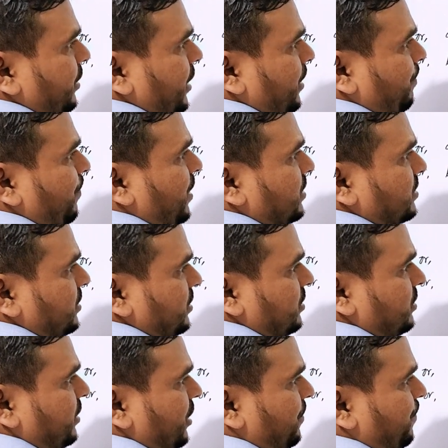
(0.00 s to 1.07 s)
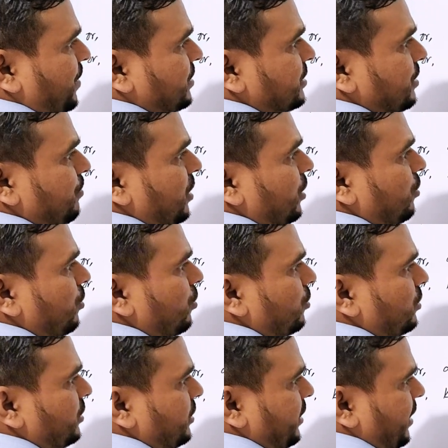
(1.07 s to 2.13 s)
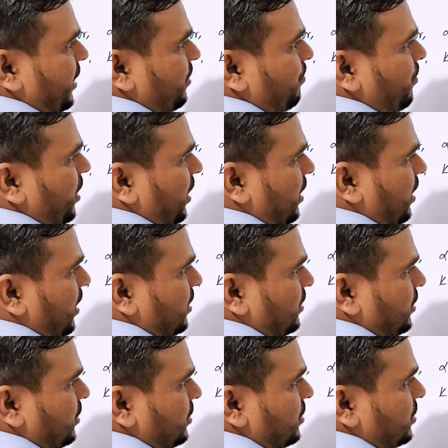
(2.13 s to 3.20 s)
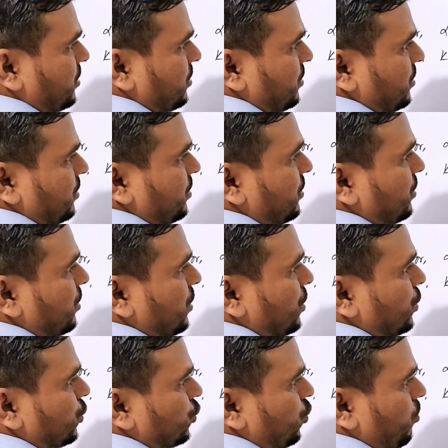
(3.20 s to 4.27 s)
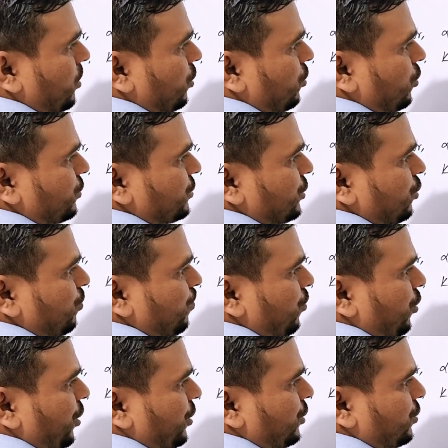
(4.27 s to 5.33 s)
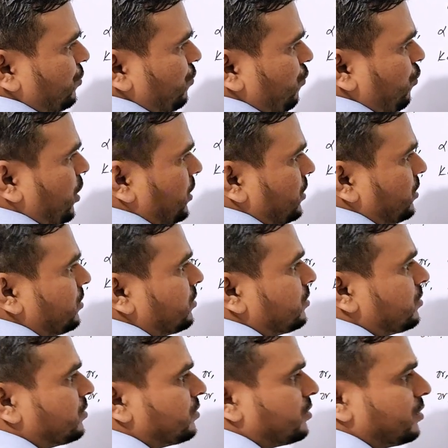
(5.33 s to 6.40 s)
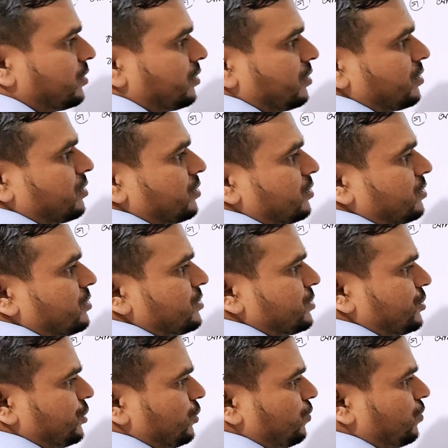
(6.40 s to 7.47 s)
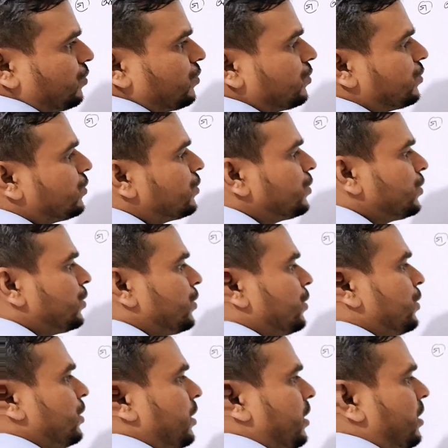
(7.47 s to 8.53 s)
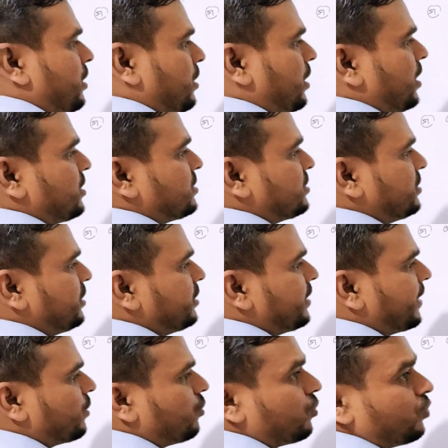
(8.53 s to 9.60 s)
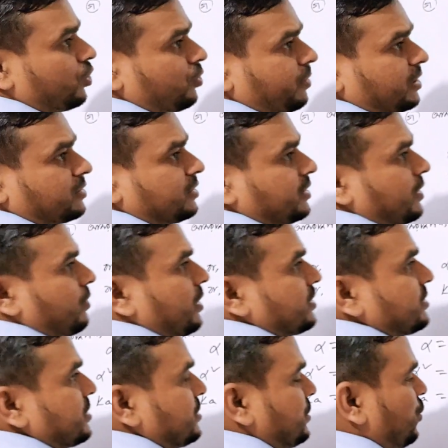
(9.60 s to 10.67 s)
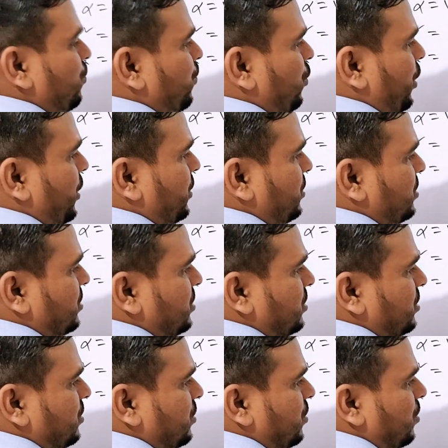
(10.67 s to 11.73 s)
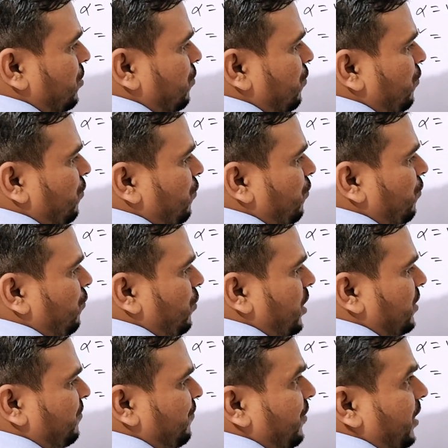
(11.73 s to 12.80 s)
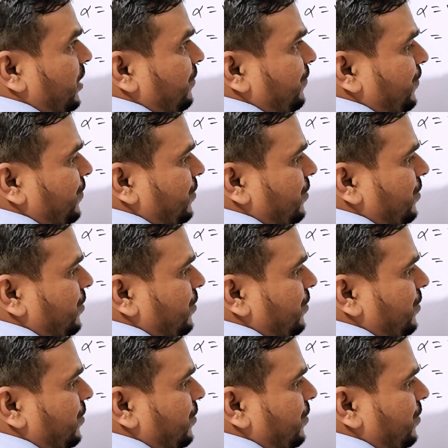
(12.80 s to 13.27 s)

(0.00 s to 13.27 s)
টেন পার্সেন্ট টেন পার্সেন্ট মানে হলো টেন ব্যাক হান্ড্রেড সমান হলো জিরো পয়েন্ট ওয়ান জিরো আর সি দেখো গণমাত্রা দেওয়া আছে জিরো পয়েন্ট ওয়ান ফাইভ